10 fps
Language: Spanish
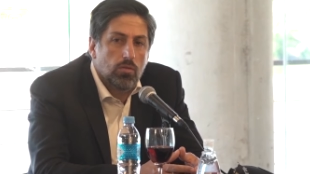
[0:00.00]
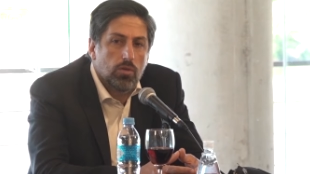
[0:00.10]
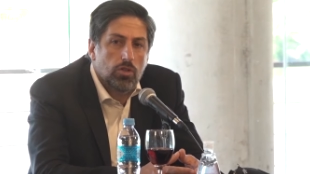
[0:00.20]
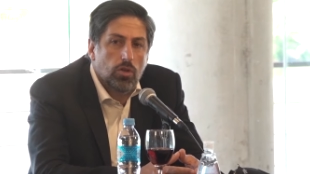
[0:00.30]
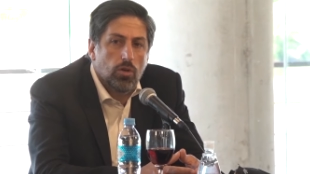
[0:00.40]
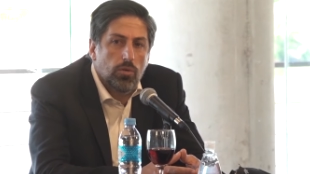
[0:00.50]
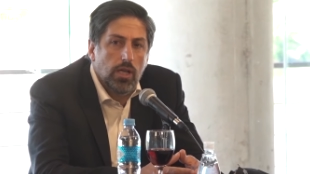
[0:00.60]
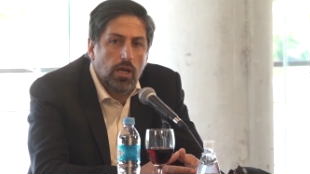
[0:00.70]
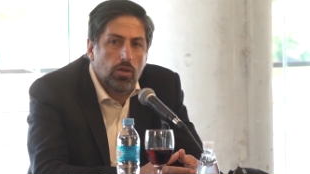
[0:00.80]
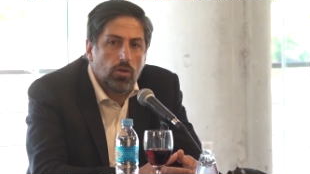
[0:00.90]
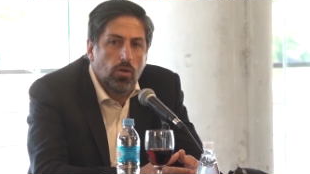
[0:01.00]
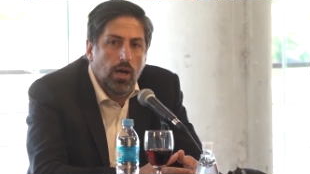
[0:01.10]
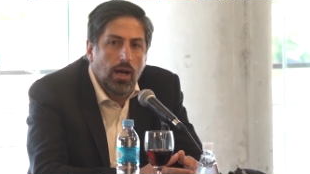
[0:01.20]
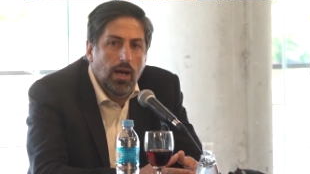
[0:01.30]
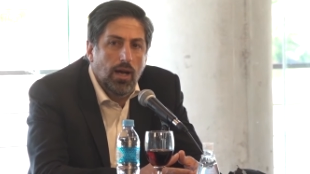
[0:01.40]
nuestro gobierno
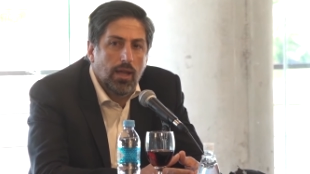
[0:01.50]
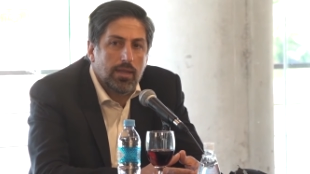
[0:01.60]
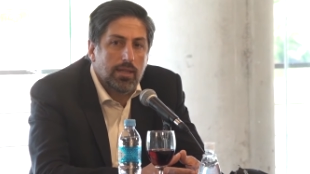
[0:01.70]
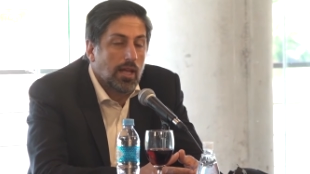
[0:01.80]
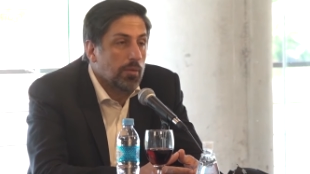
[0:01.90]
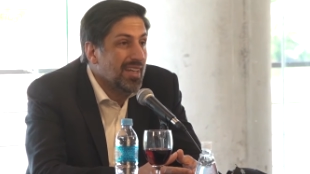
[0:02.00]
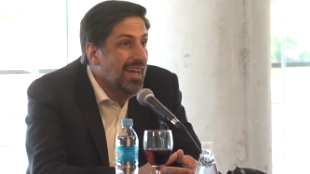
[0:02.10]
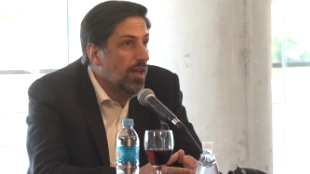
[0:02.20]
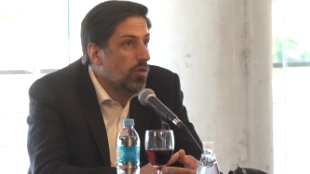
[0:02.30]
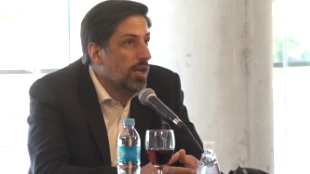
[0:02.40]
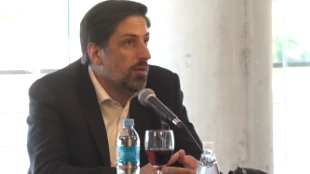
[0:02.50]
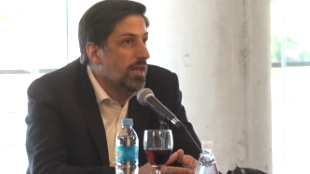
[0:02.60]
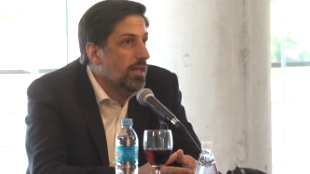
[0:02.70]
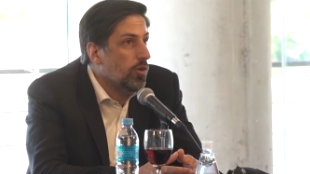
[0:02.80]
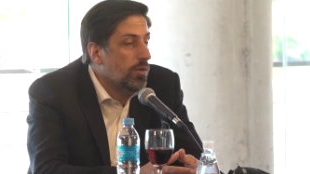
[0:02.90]
ha determinado en el
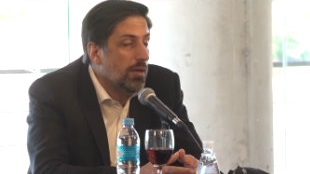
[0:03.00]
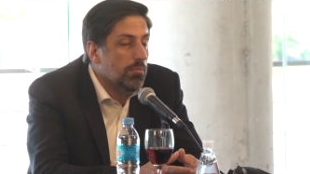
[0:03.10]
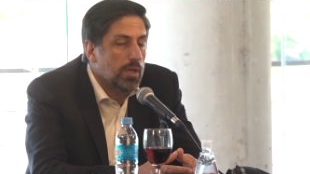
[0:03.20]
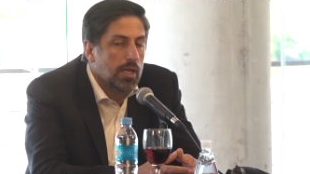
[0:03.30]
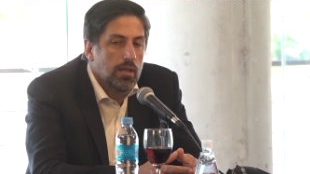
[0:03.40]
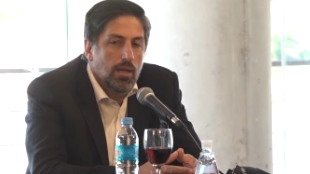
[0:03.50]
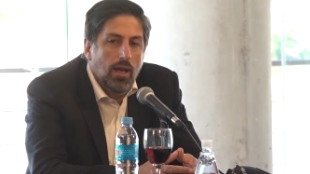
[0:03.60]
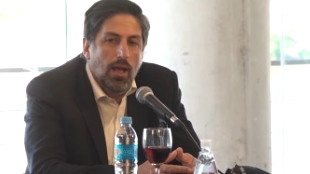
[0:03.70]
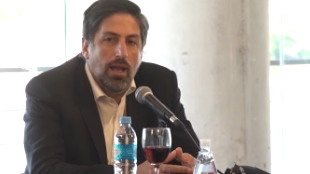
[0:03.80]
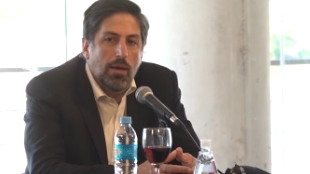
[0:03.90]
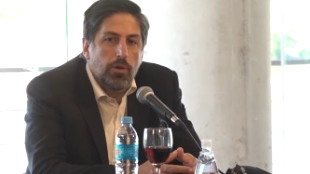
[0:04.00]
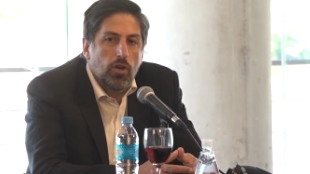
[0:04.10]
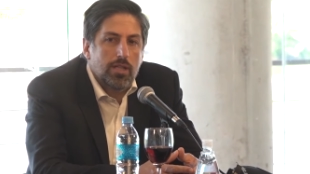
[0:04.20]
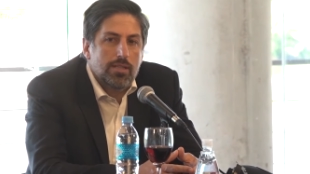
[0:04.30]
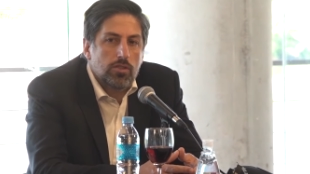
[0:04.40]
mes de noviembre la
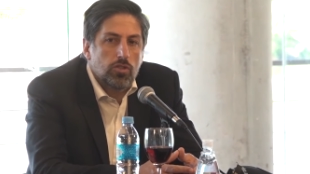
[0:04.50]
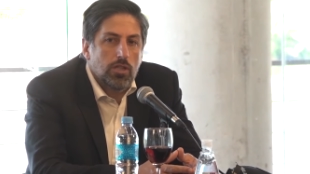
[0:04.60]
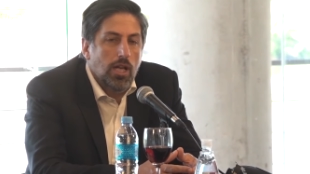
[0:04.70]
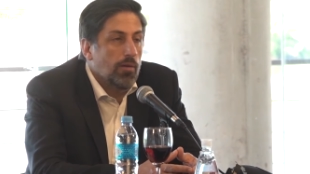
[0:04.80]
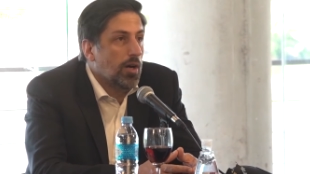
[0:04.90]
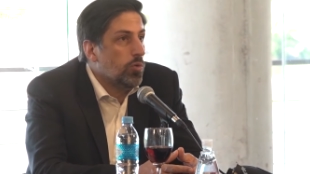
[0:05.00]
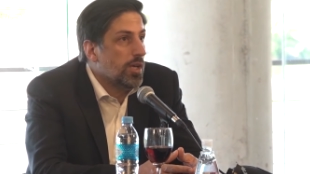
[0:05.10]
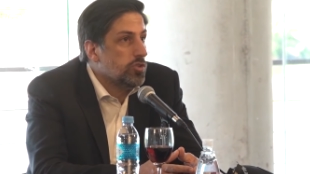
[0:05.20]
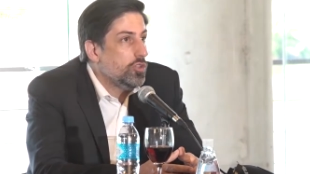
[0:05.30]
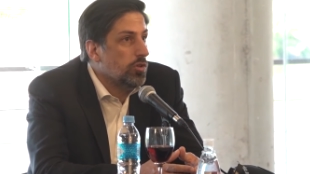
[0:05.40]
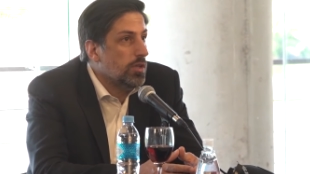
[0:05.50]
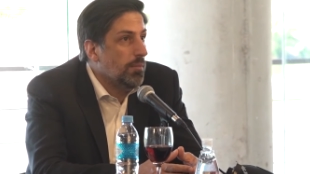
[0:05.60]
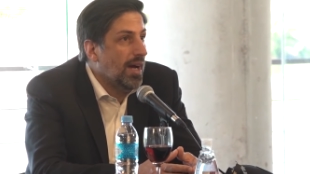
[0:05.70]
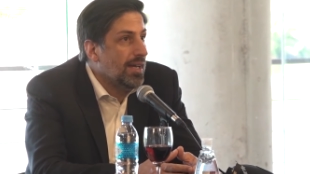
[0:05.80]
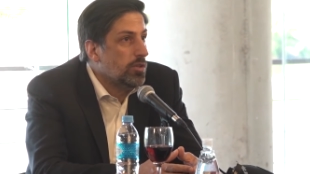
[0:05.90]
priorización de la vacunación
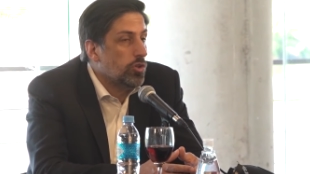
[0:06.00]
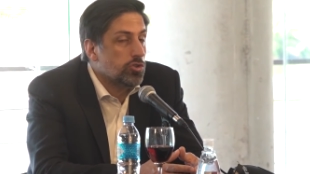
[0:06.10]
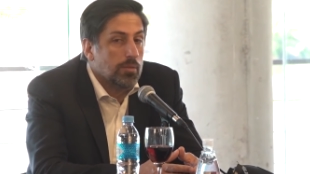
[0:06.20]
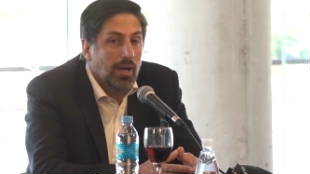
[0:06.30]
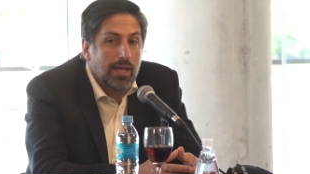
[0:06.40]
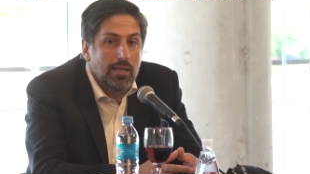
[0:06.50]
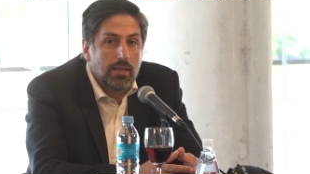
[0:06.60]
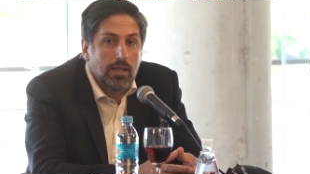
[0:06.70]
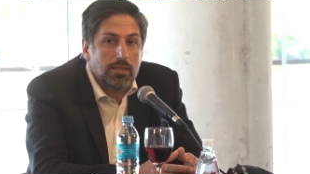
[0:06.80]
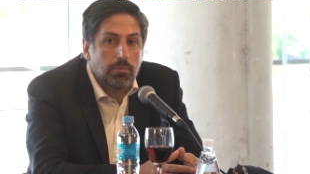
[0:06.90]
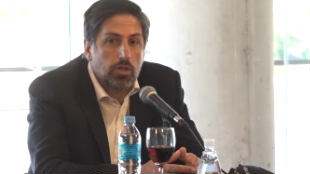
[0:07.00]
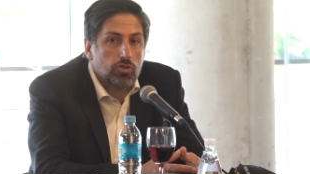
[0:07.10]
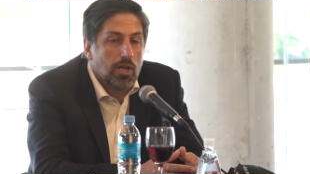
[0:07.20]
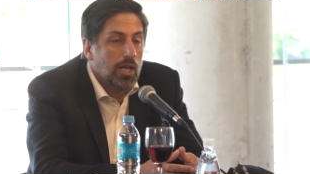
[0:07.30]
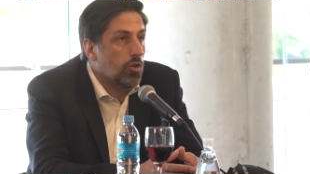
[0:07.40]
de maestros y maestras y
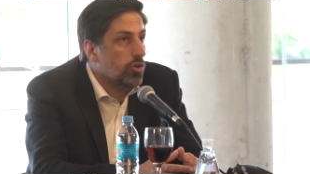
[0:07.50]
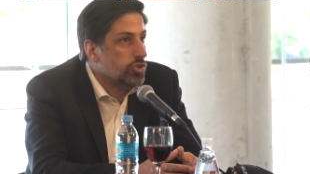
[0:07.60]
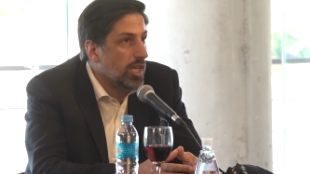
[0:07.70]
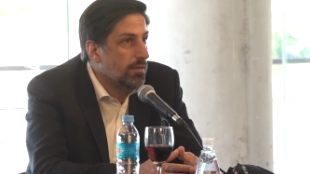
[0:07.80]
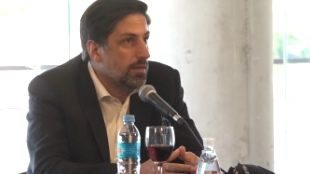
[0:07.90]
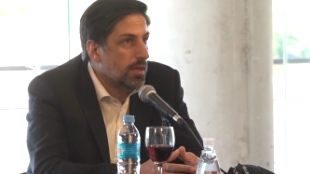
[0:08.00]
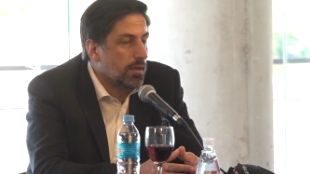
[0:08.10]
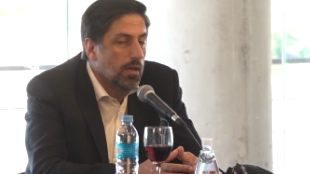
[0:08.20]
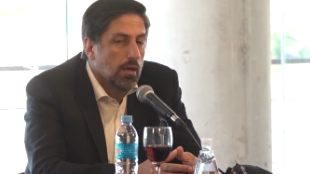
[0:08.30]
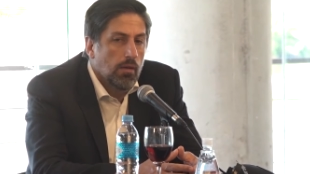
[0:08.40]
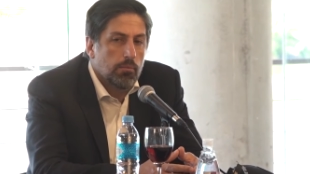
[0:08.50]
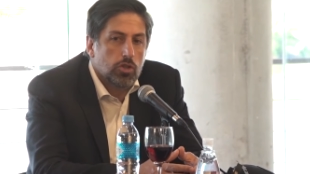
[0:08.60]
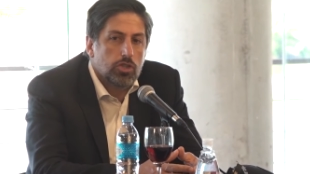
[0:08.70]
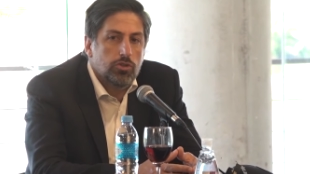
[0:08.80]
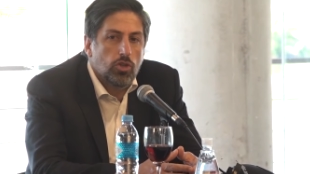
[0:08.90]
personal no docente,
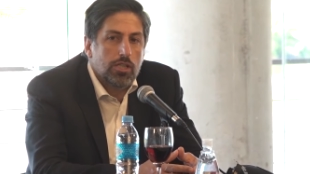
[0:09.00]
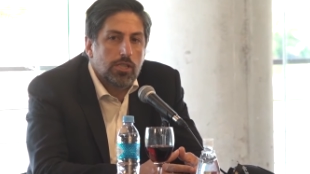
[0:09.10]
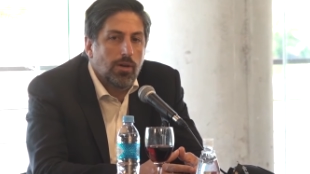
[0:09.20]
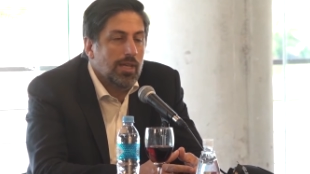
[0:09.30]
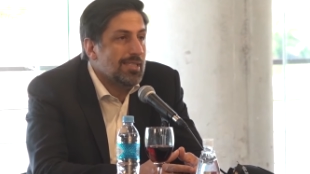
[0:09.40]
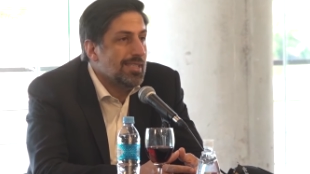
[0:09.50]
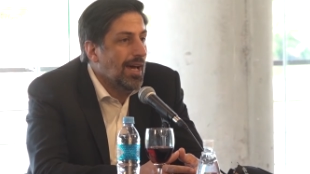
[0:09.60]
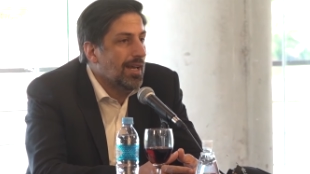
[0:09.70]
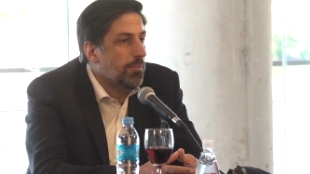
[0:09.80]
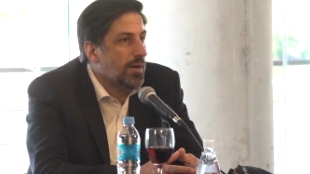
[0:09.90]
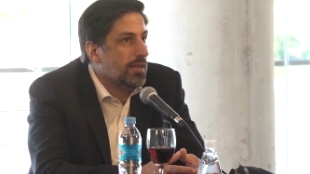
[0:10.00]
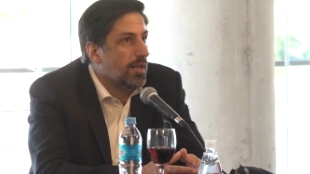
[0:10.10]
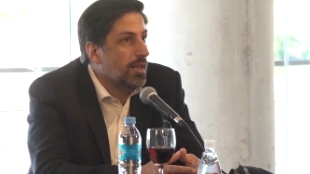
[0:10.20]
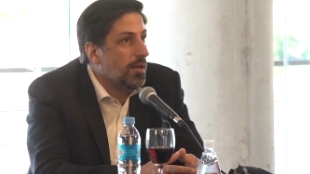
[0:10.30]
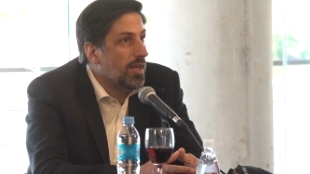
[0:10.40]
proceso que se va a iniciar a
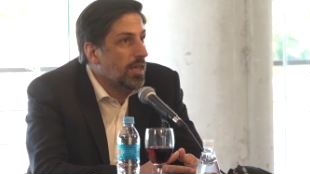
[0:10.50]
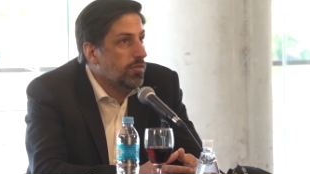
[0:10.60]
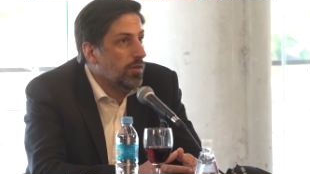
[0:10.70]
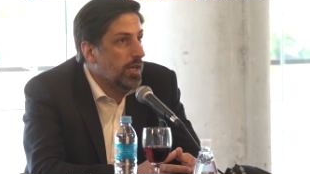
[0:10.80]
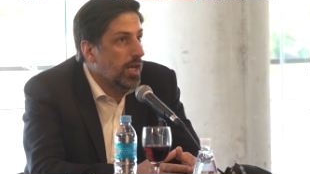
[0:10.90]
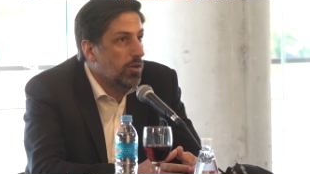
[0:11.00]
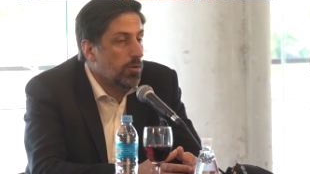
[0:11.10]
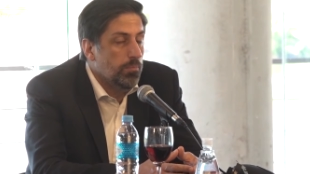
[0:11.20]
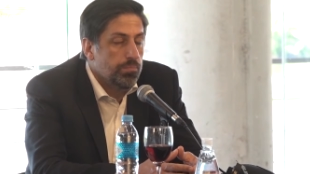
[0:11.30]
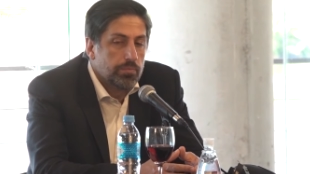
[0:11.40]
partir del mes de febrero.